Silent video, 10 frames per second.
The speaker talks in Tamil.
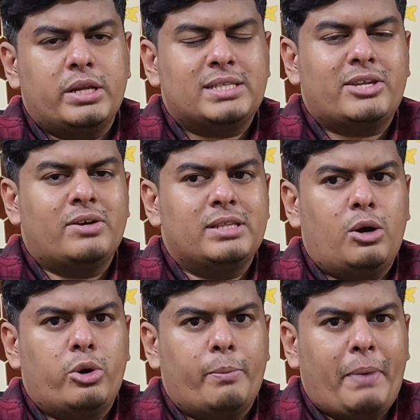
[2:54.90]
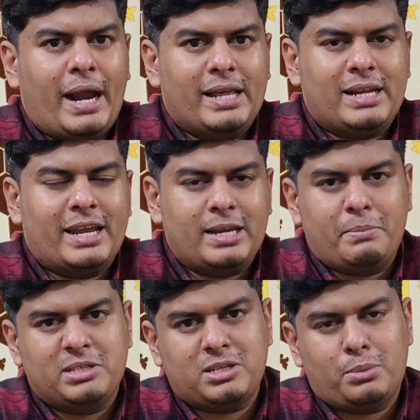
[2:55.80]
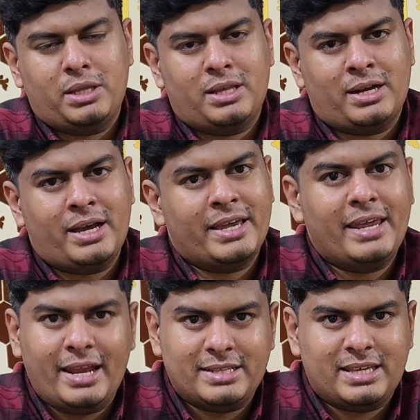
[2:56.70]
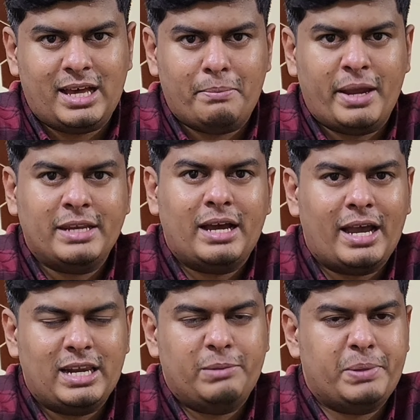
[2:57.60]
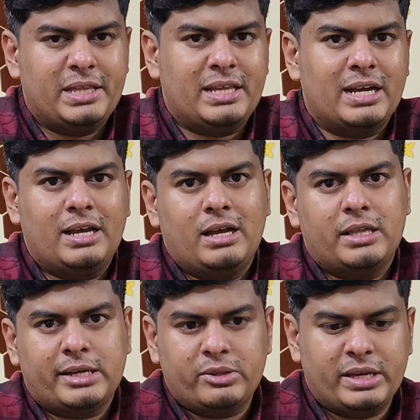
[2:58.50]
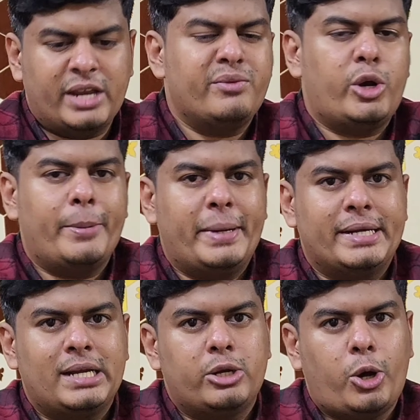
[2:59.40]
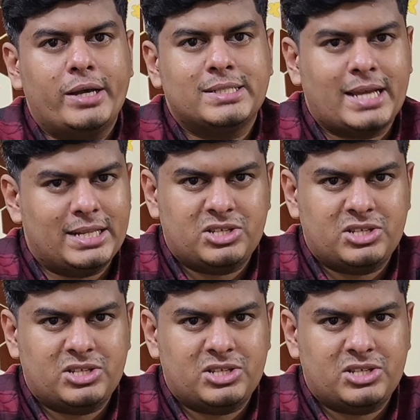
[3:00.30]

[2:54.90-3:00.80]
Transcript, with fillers: ஸோ நெக்ஸ்ட் வந்து அவரோட பேனர்லேயே என்ன மென்ஷன் பண்ணியிருந்தாங்கன்னா இஎன்சி e தான் மெயினாக ஹைலைட் பண்ணியிருந்தாங்க அதாவது என்விரான்மெண்டல் நாய்ஸ்